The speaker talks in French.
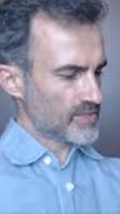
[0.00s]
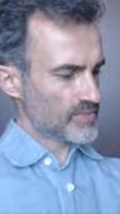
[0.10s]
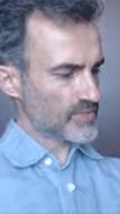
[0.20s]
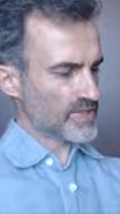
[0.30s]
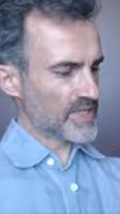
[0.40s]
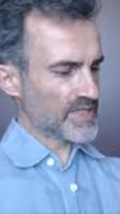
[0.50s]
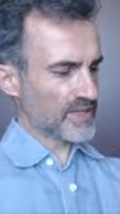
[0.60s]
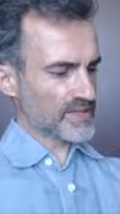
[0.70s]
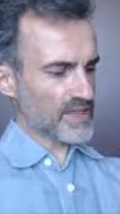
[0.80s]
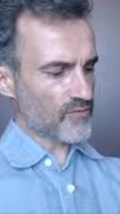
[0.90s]
Tu
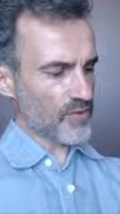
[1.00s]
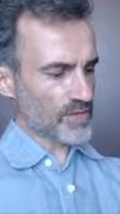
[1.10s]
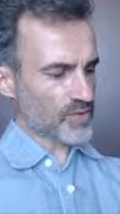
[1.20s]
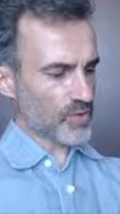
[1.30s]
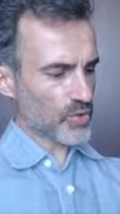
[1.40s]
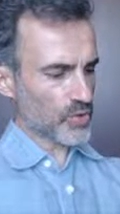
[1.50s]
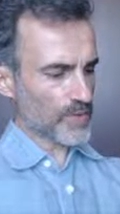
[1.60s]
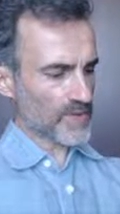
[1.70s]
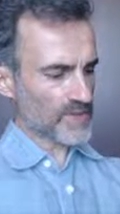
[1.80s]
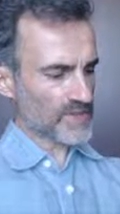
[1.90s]
désires savoir ce que je
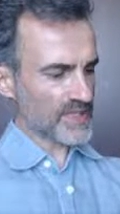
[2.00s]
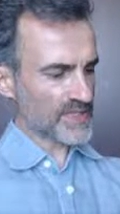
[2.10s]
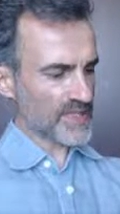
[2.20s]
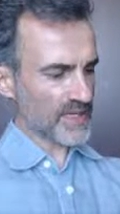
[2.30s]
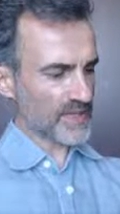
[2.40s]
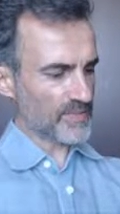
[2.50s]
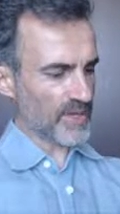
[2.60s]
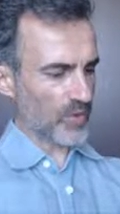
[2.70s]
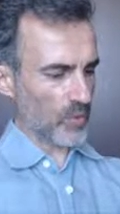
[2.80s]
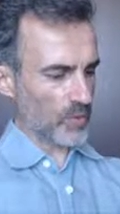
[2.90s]
pense des arts
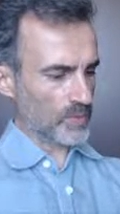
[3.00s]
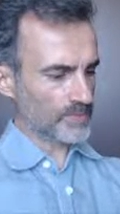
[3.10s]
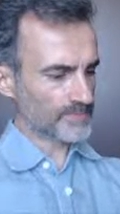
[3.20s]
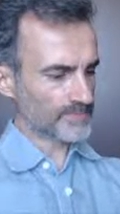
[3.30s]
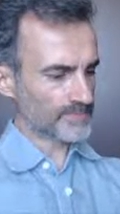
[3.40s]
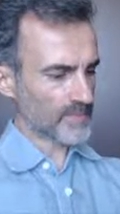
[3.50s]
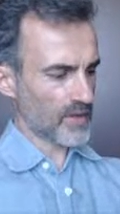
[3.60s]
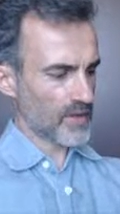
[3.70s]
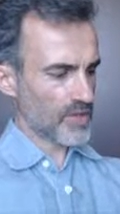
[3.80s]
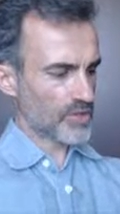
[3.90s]
libéraux.
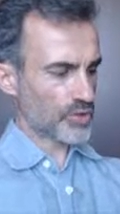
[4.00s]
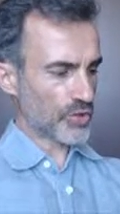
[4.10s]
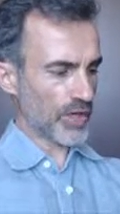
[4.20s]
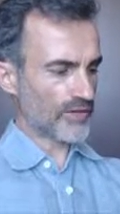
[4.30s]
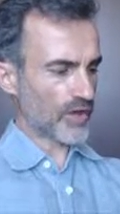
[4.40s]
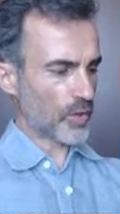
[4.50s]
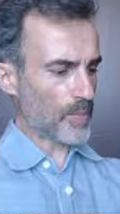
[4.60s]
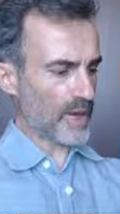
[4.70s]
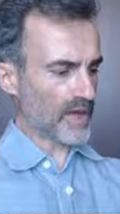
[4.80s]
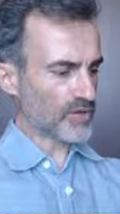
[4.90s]
Je ne
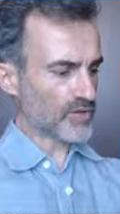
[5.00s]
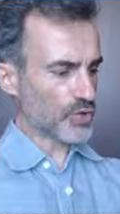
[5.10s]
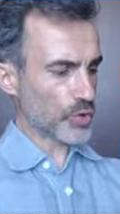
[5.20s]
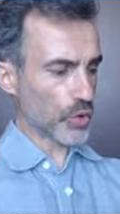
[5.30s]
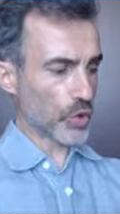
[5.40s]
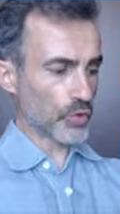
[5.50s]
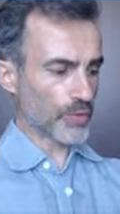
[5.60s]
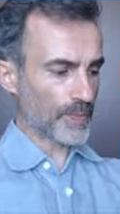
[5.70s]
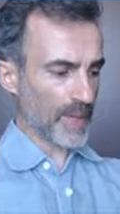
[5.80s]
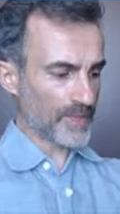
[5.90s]
révère pas, je ne
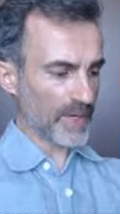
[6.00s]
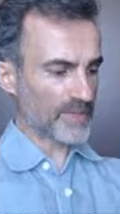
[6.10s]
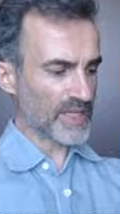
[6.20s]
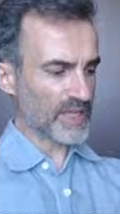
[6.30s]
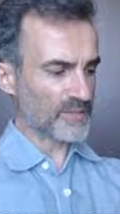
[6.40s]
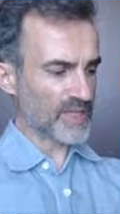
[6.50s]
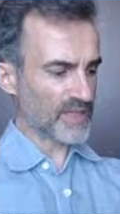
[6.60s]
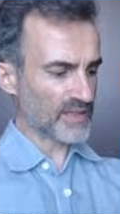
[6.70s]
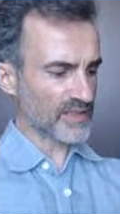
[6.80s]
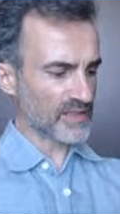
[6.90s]
compte pas parmi les
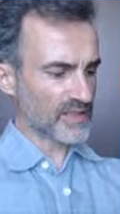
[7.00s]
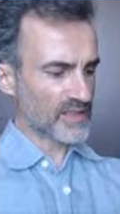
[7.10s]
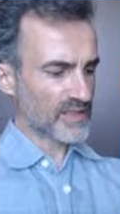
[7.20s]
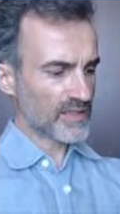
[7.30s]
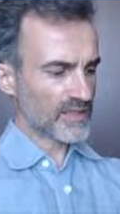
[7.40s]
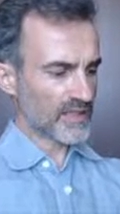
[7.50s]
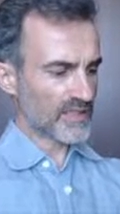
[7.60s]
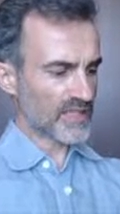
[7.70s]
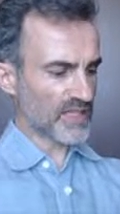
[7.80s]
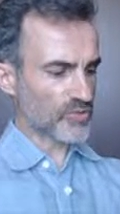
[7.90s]
biens
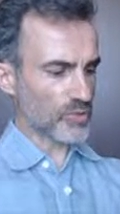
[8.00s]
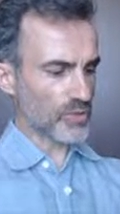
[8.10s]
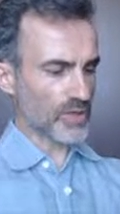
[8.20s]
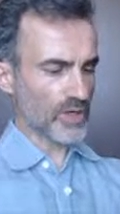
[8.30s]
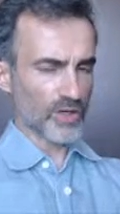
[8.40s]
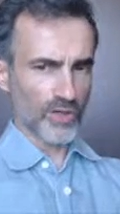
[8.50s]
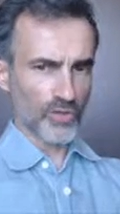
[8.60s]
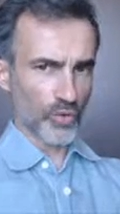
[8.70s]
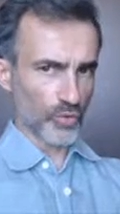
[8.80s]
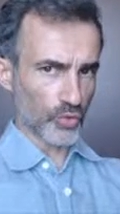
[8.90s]
des études
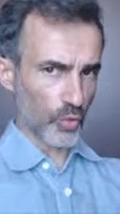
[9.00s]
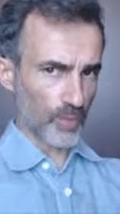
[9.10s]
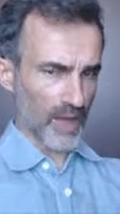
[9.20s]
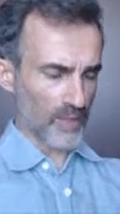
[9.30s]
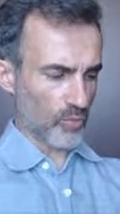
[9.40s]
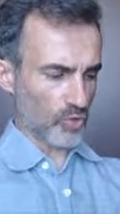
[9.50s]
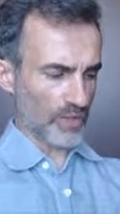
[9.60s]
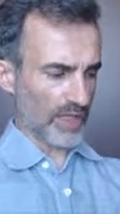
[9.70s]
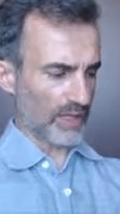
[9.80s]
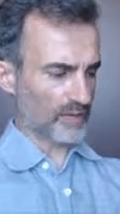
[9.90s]
dont on bat
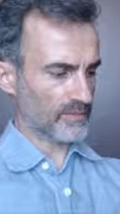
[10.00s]
monnaie.